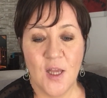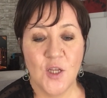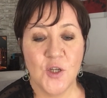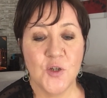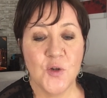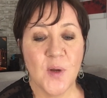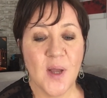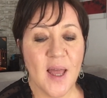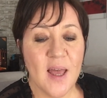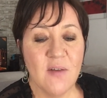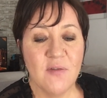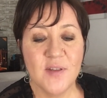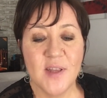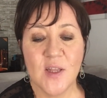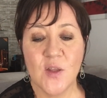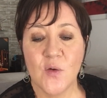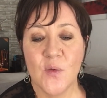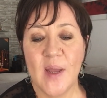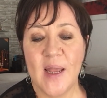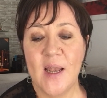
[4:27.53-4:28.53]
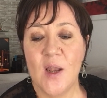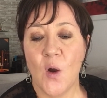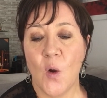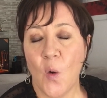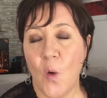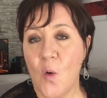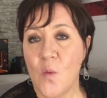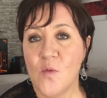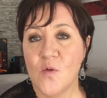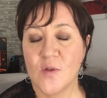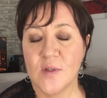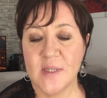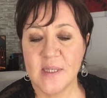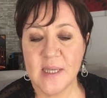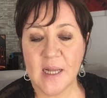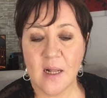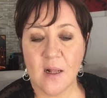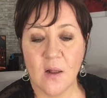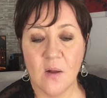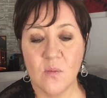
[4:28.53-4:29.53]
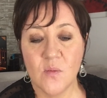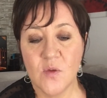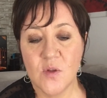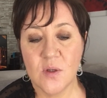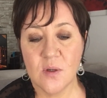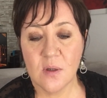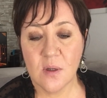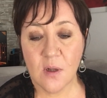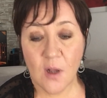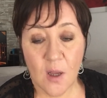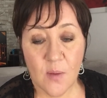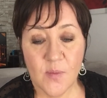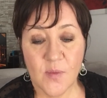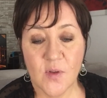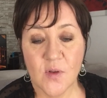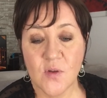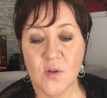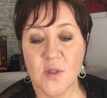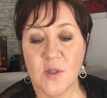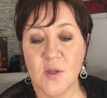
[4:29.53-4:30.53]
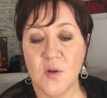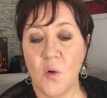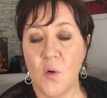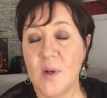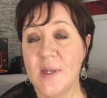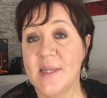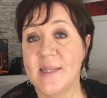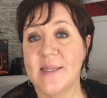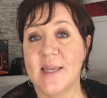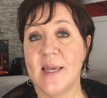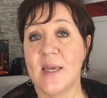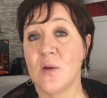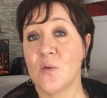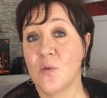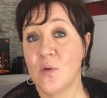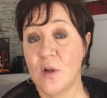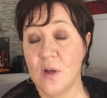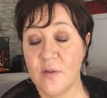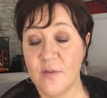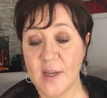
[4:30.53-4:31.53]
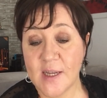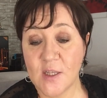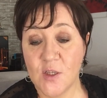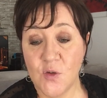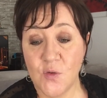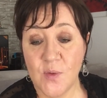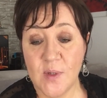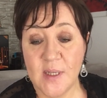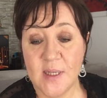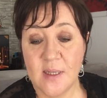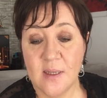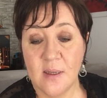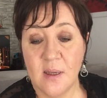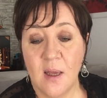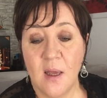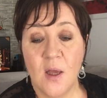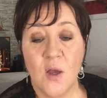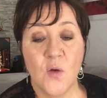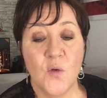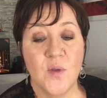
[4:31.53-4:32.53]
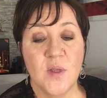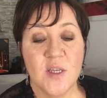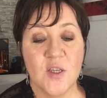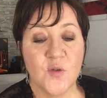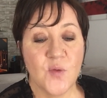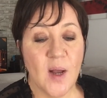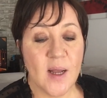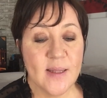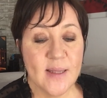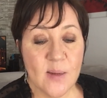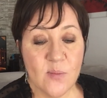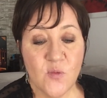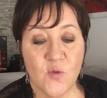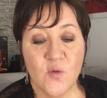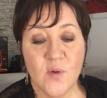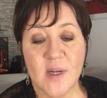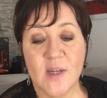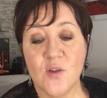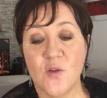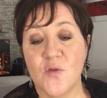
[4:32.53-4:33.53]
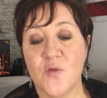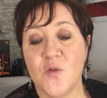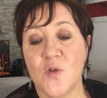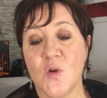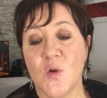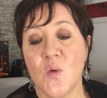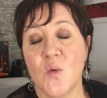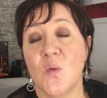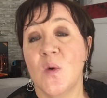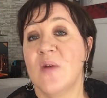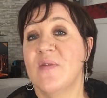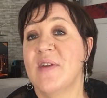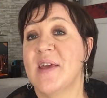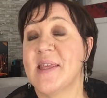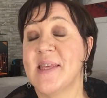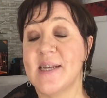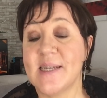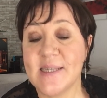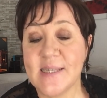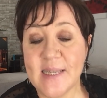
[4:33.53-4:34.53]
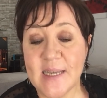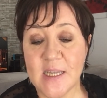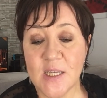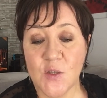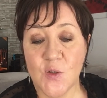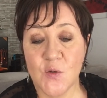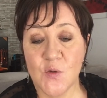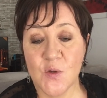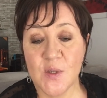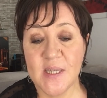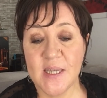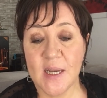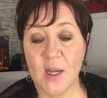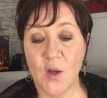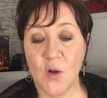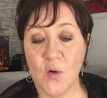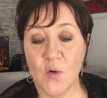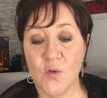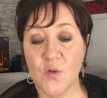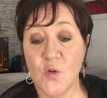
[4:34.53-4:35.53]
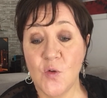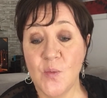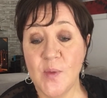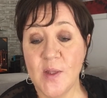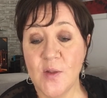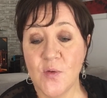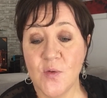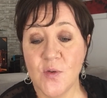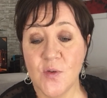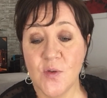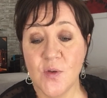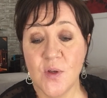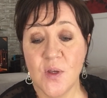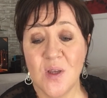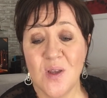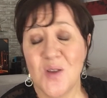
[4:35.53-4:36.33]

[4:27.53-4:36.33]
Je rêve d'un Noël romantique comme, dans The Holiday ou Love Actually. Une histoire d'amour et de flocons avec un zeste de guirlande lumineuse.